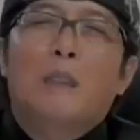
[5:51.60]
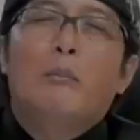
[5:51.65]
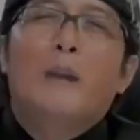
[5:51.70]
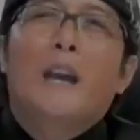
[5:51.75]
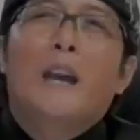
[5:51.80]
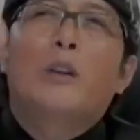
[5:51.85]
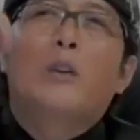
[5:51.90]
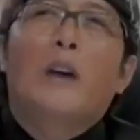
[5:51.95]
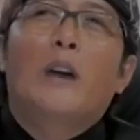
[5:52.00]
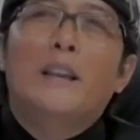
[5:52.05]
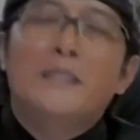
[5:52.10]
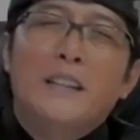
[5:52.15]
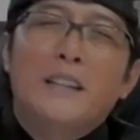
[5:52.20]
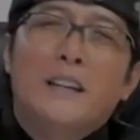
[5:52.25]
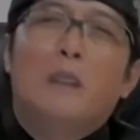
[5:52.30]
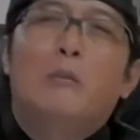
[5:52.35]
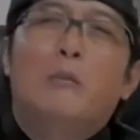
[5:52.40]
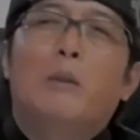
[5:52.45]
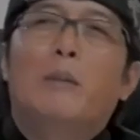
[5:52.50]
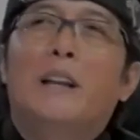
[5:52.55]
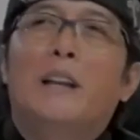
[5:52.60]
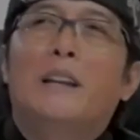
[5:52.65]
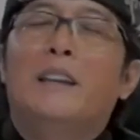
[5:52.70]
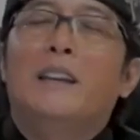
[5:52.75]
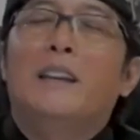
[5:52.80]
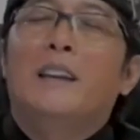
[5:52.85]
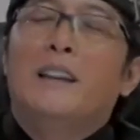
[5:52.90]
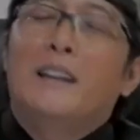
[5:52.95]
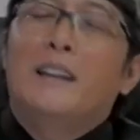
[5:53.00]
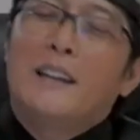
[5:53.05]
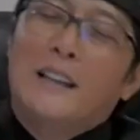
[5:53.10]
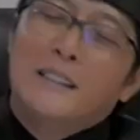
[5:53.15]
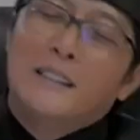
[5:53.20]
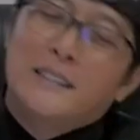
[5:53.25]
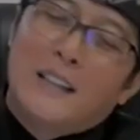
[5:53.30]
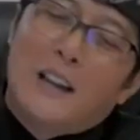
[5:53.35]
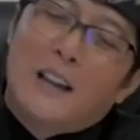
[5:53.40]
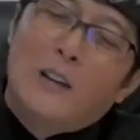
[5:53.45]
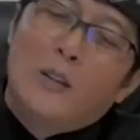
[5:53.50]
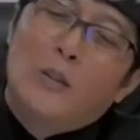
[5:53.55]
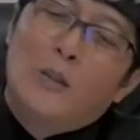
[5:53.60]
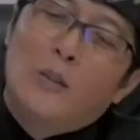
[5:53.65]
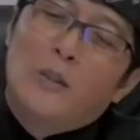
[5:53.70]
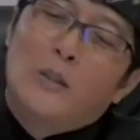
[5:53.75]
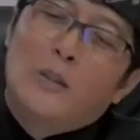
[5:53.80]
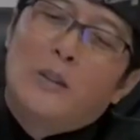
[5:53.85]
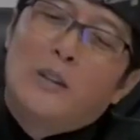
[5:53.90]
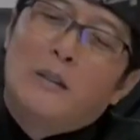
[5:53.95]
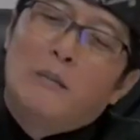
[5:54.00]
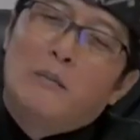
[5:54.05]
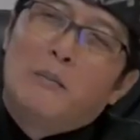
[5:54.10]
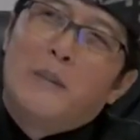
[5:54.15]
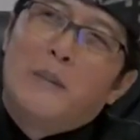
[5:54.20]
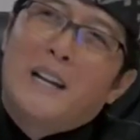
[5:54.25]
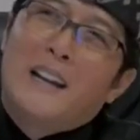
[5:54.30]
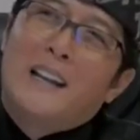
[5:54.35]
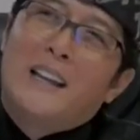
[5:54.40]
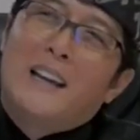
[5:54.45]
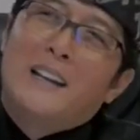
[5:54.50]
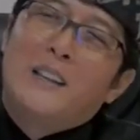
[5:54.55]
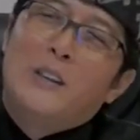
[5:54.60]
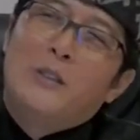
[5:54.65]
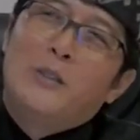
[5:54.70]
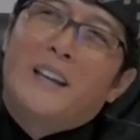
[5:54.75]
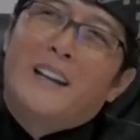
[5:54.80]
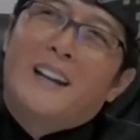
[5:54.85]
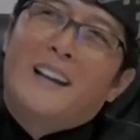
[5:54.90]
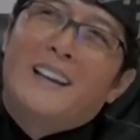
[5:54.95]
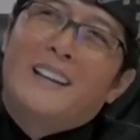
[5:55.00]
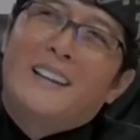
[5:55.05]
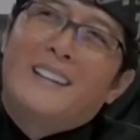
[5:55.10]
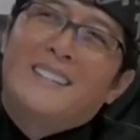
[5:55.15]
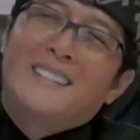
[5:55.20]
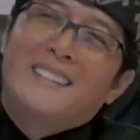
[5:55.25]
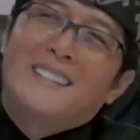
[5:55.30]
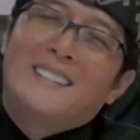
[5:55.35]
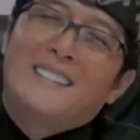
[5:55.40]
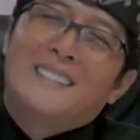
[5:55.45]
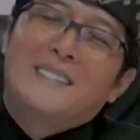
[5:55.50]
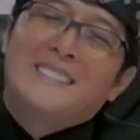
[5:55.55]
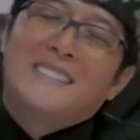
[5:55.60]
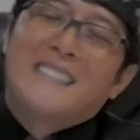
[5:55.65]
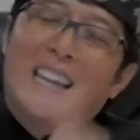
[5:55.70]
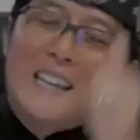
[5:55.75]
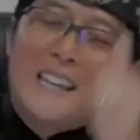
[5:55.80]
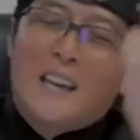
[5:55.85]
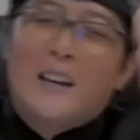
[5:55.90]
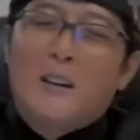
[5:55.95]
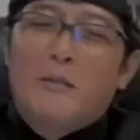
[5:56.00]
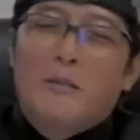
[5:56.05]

mengedukasi kerama Bali dan selalu berada di udara. Okay. Jaya.